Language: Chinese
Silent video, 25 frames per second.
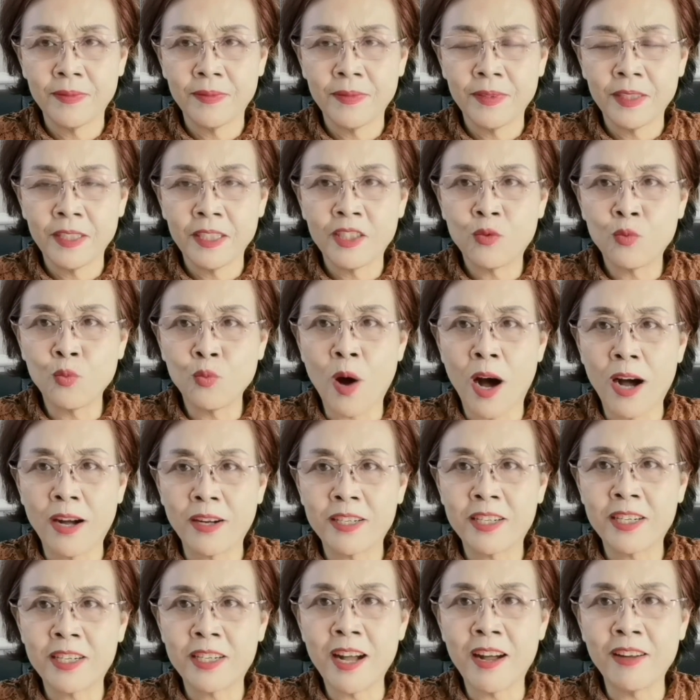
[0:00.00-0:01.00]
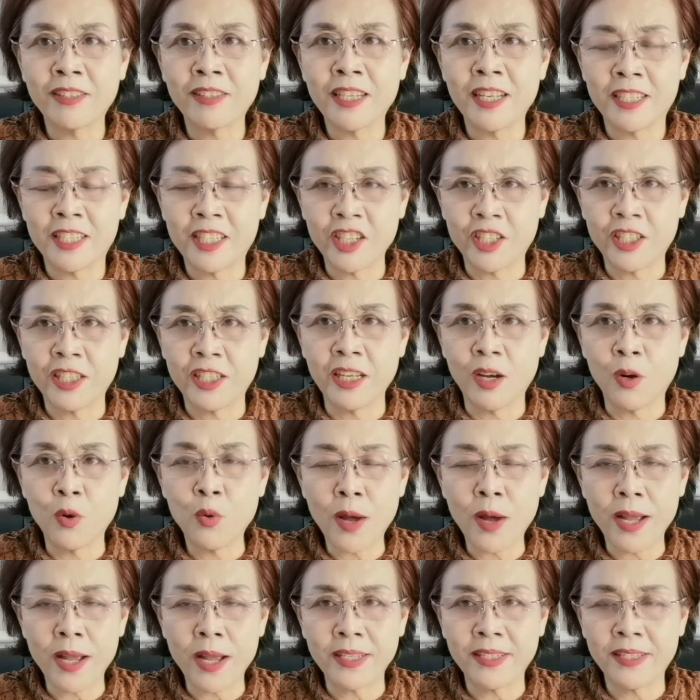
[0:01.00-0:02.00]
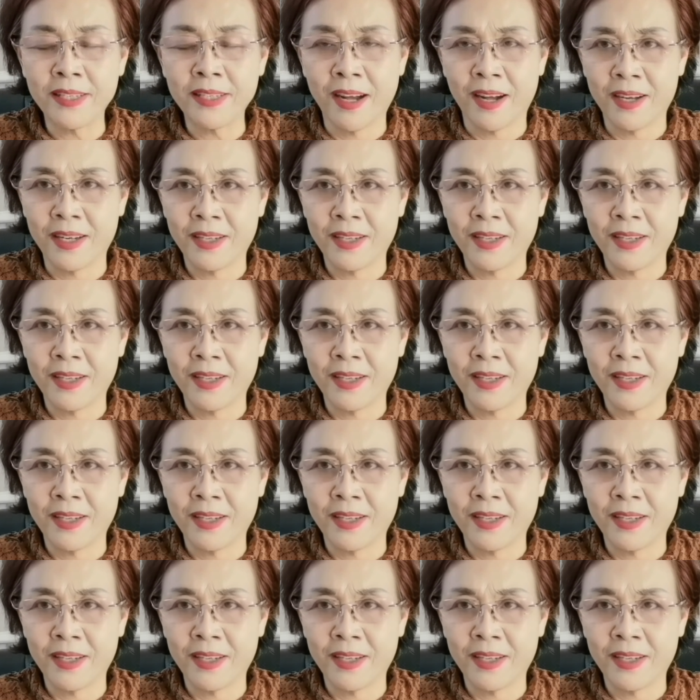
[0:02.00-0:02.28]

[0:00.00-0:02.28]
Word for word: 网上的这些乱象。